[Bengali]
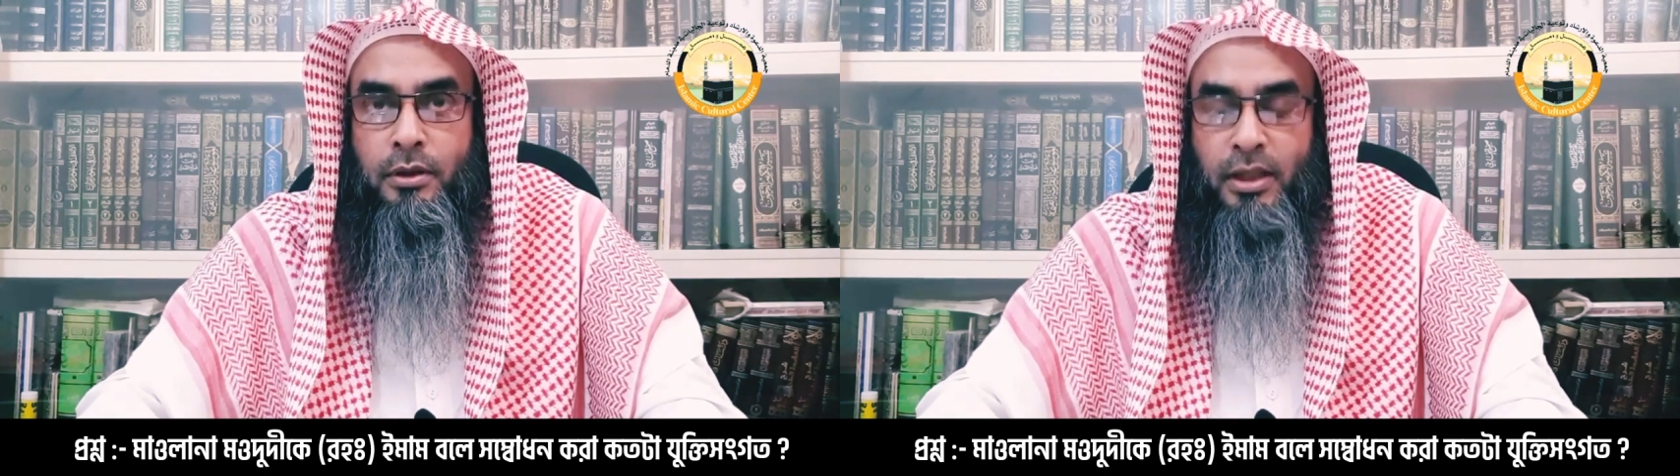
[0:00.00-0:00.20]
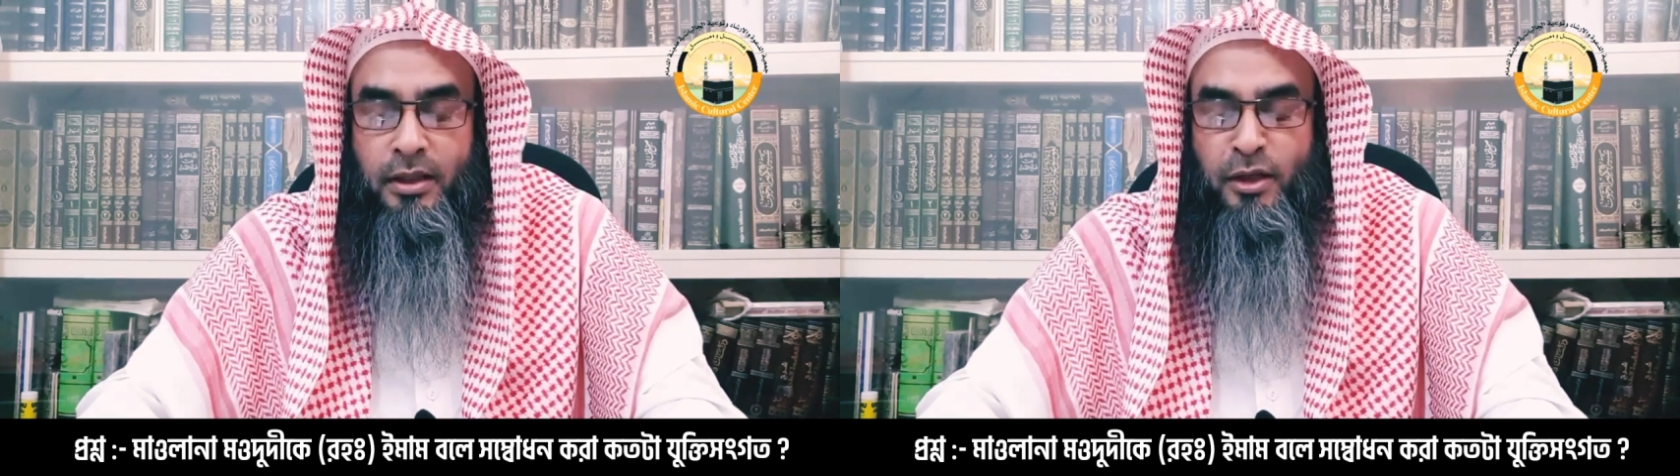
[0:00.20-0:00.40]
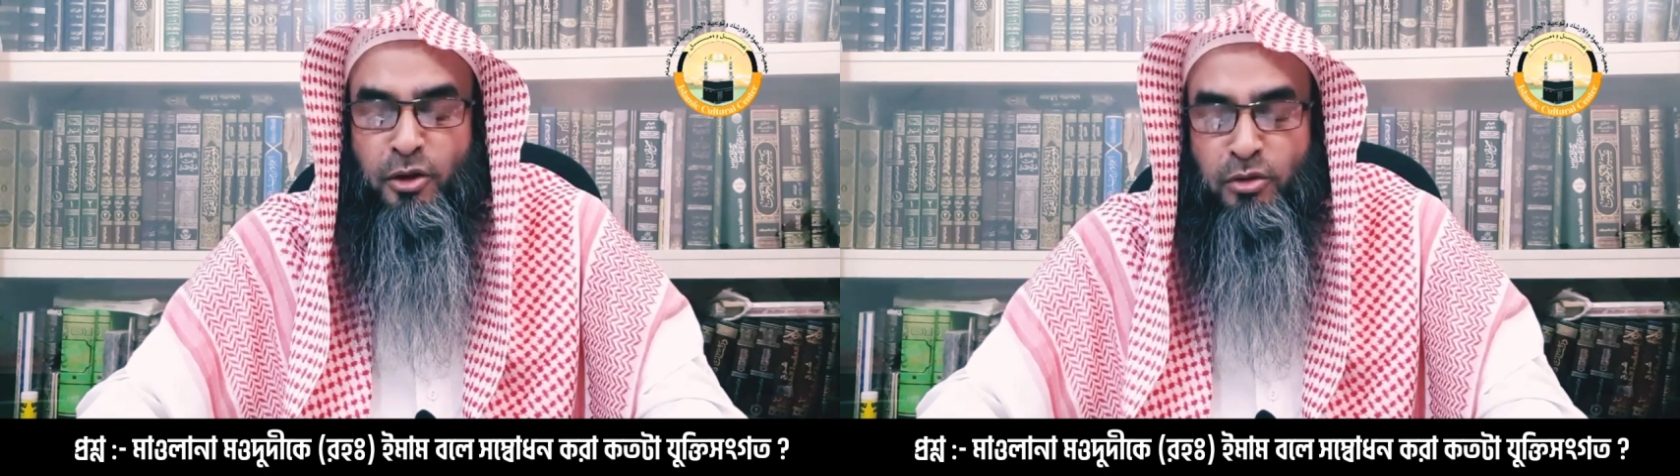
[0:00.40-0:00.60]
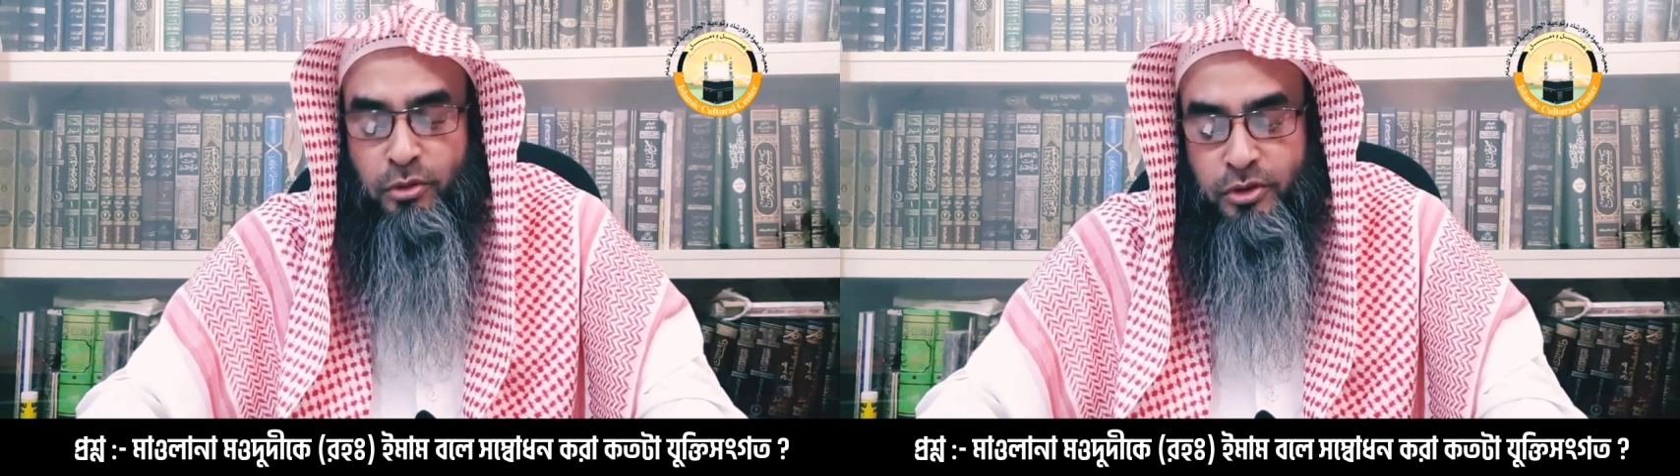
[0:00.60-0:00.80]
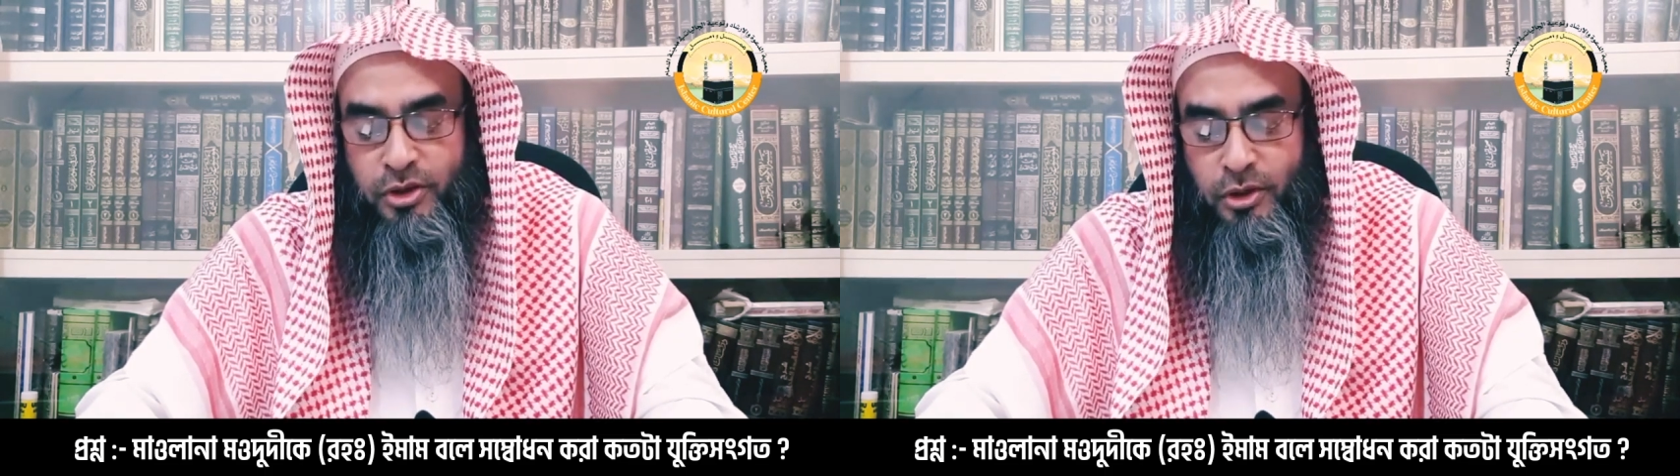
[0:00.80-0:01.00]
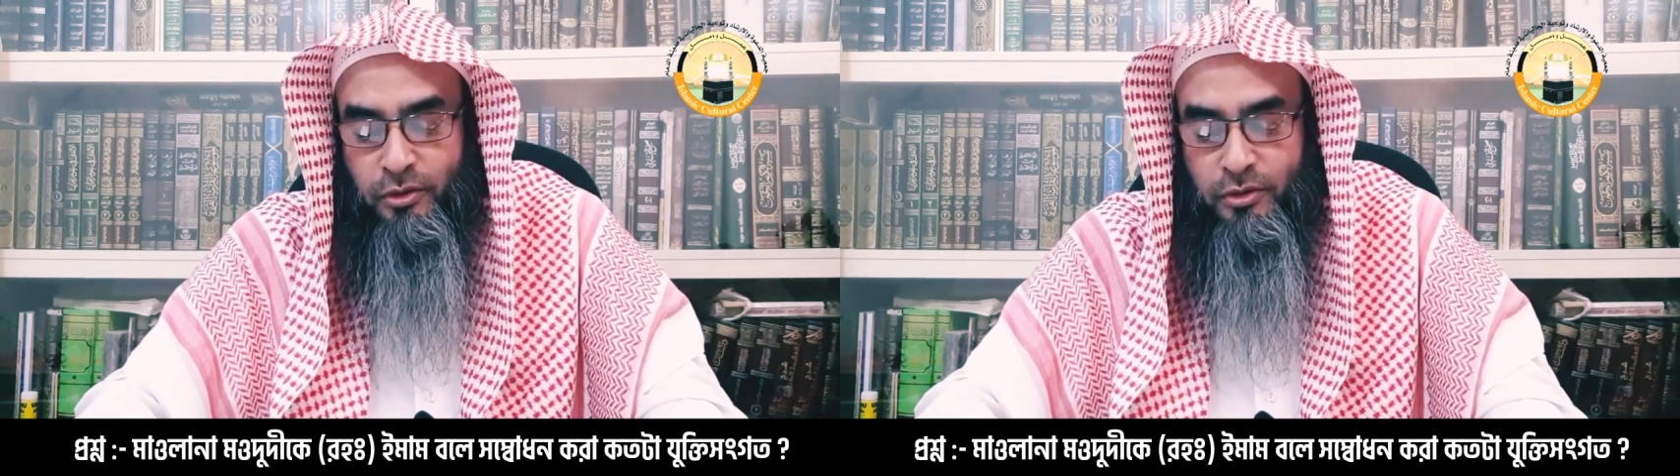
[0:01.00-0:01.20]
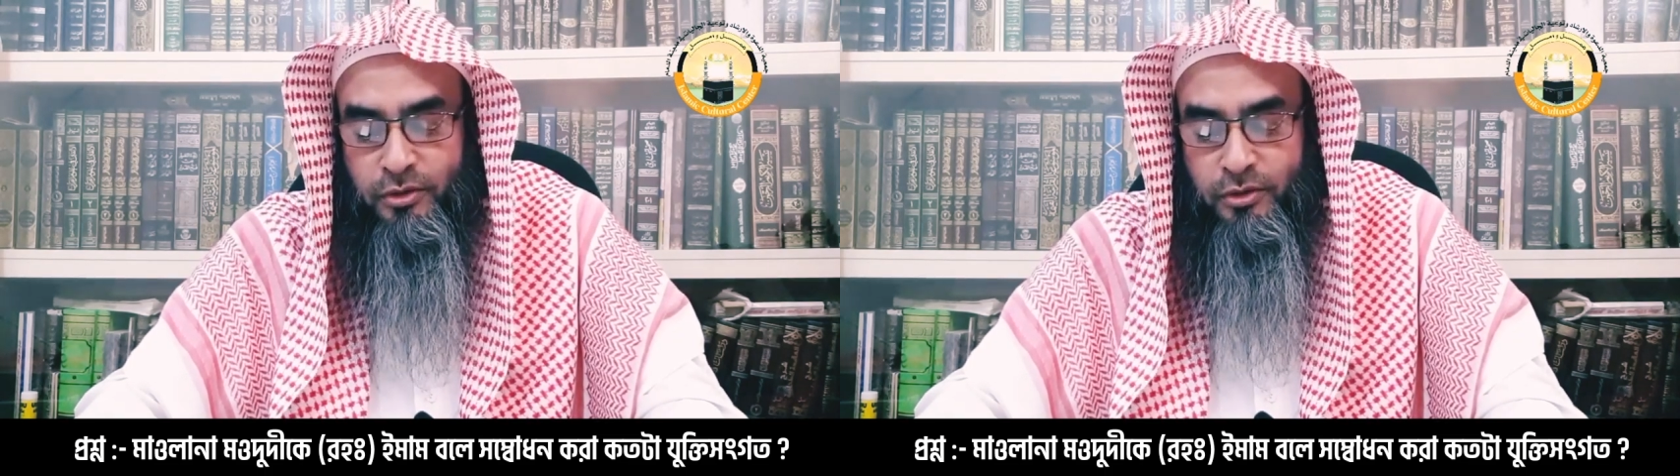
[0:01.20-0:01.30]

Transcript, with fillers: সাধারণ ভুল ছিল